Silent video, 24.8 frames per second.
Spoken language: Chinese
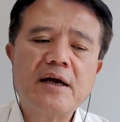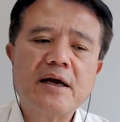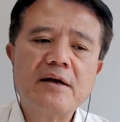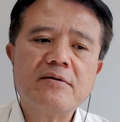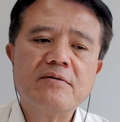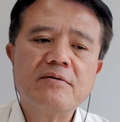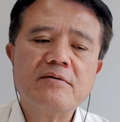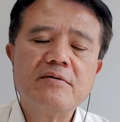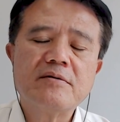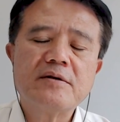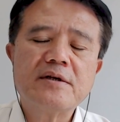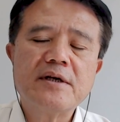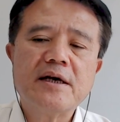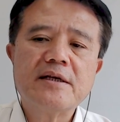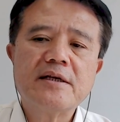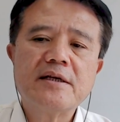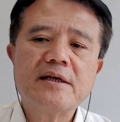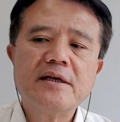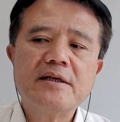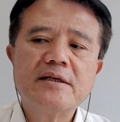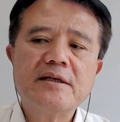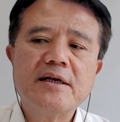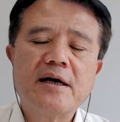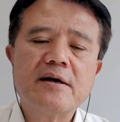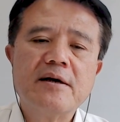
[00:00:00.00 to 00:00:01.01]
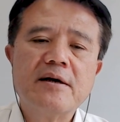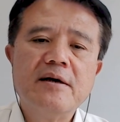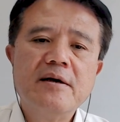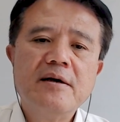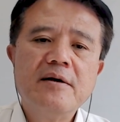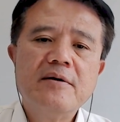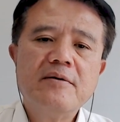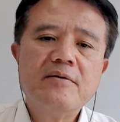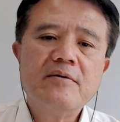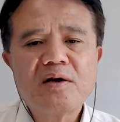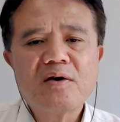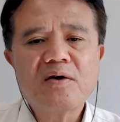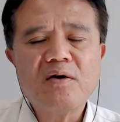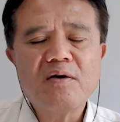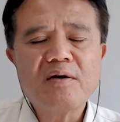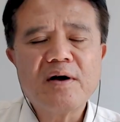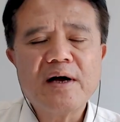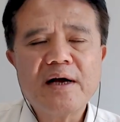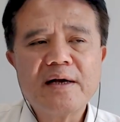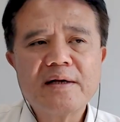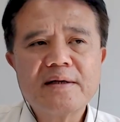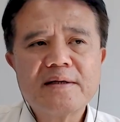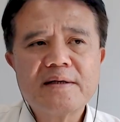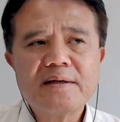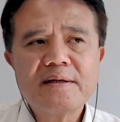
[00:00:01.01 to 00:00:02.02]
歹徒在地上钻孔
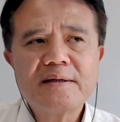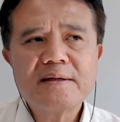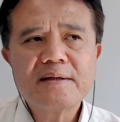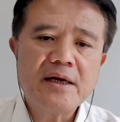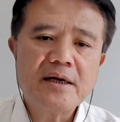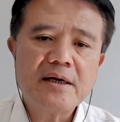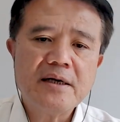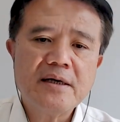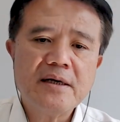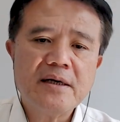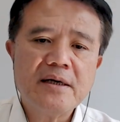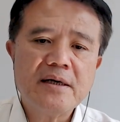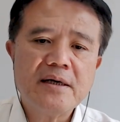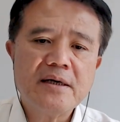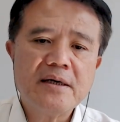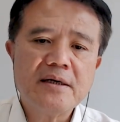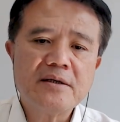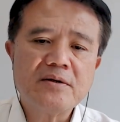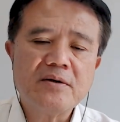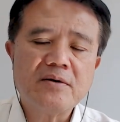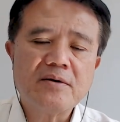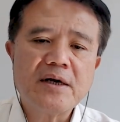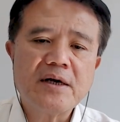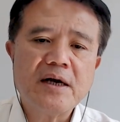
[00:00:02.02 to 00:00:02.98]
啊，把那个